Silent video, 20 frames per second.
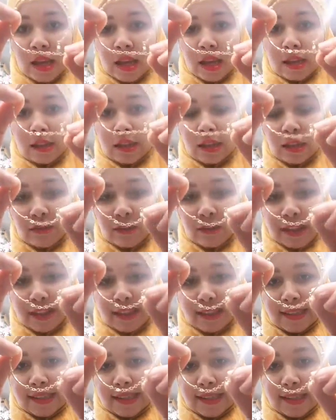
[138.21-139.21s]
لان فيه
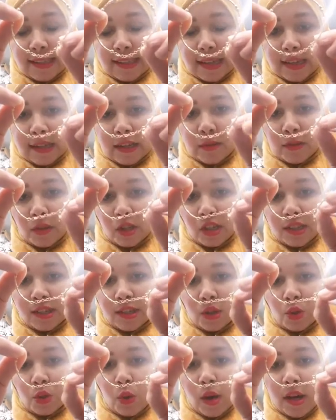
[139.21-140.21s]
هاد السنيسله هنا باش
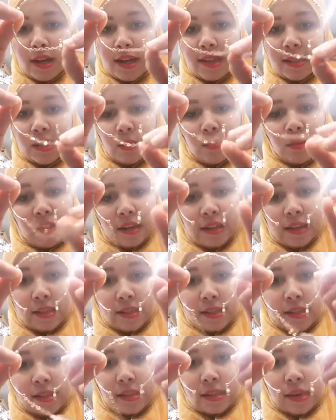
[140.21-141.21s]
كتسدوها على حساب
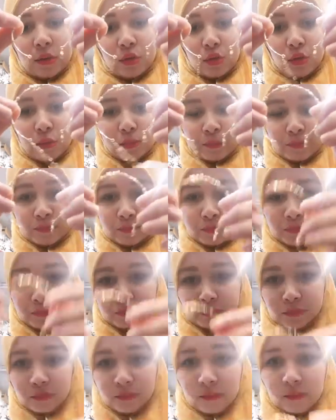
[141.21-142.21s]
القياس ديالكم
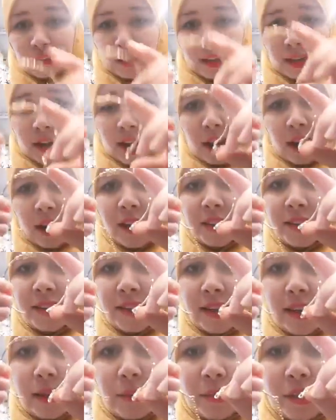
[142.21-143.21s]
راه
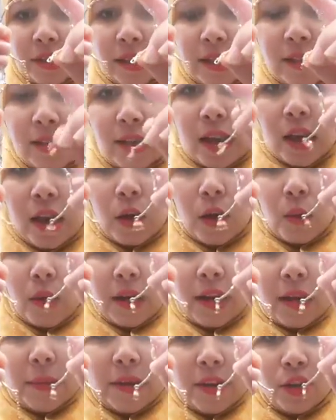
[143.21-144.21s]
قاصح البنات
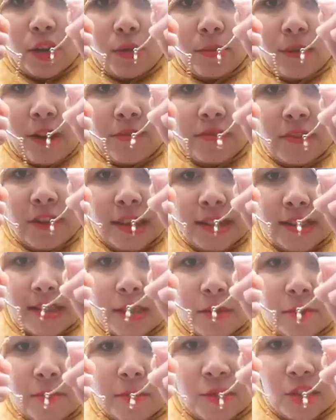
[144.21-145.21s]
واخا يبان لكم راه
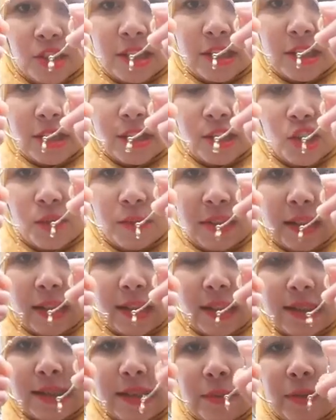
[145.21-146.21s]
فليكسيبل باش تقدري تجمعي
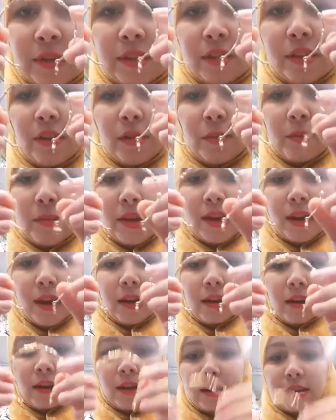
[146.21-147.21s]
على حساب يدك مي
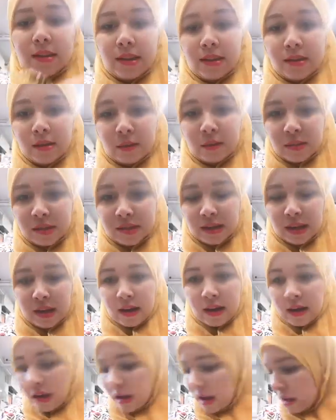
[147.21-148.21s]
راه قاصح ديال
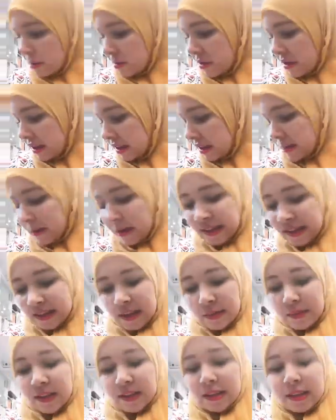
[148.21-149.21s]
بصح بالنسبه
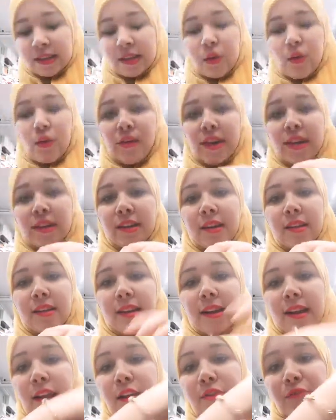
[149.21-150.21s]
للثمن ديالو فهذا
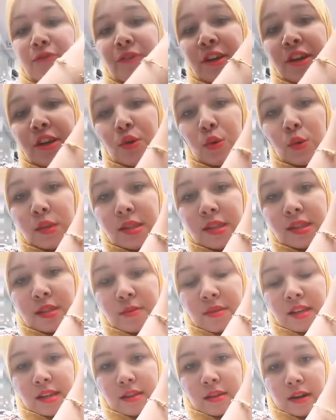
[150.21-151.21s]
داير
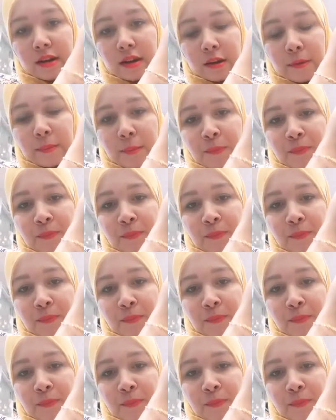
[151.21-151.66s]
2600 درهم